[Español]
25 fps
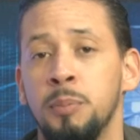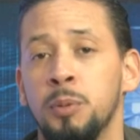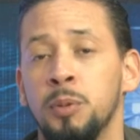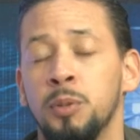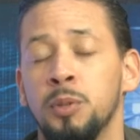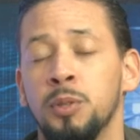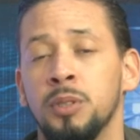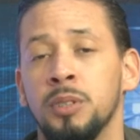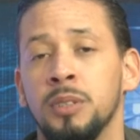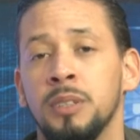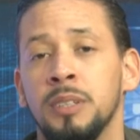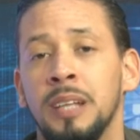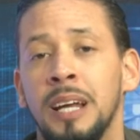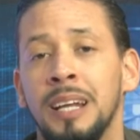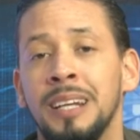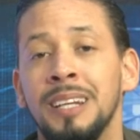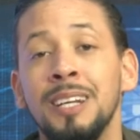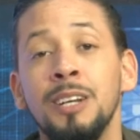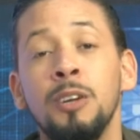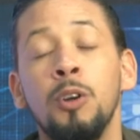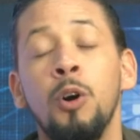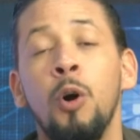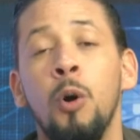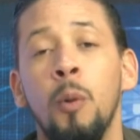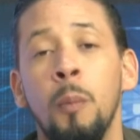por
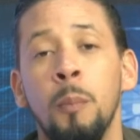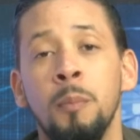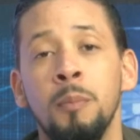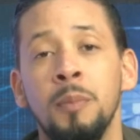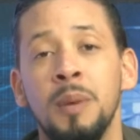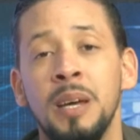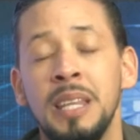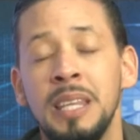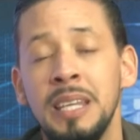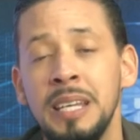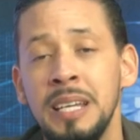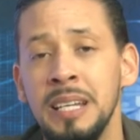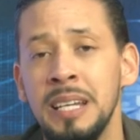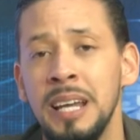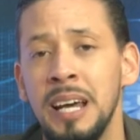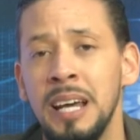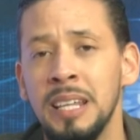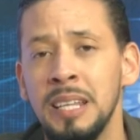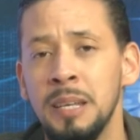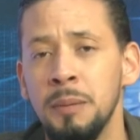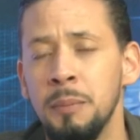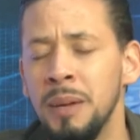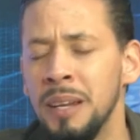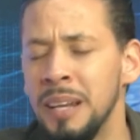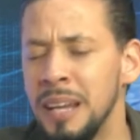Danilo Medina,
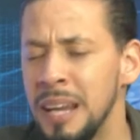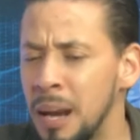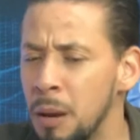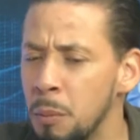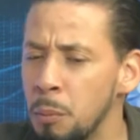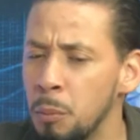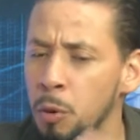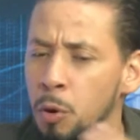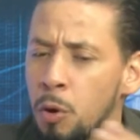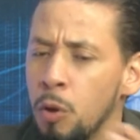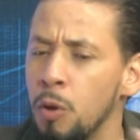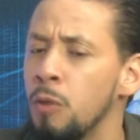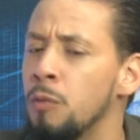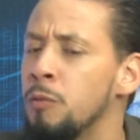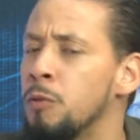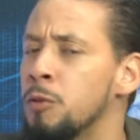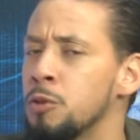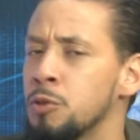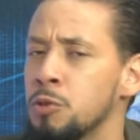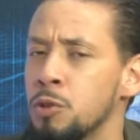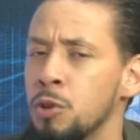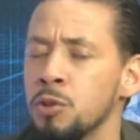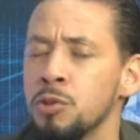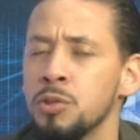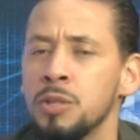de manera un poco
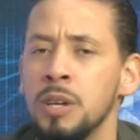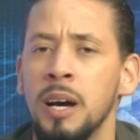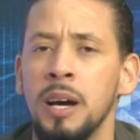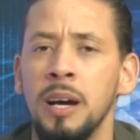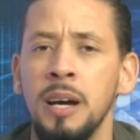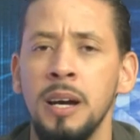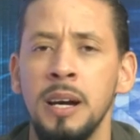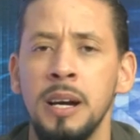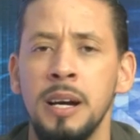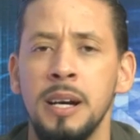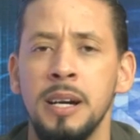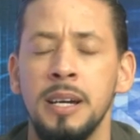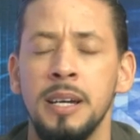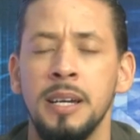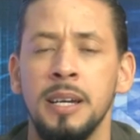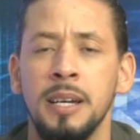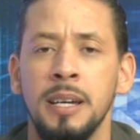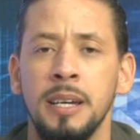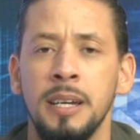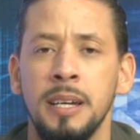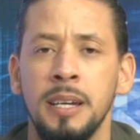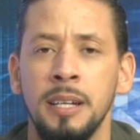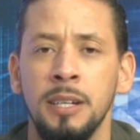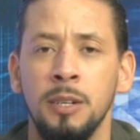forzosa eh,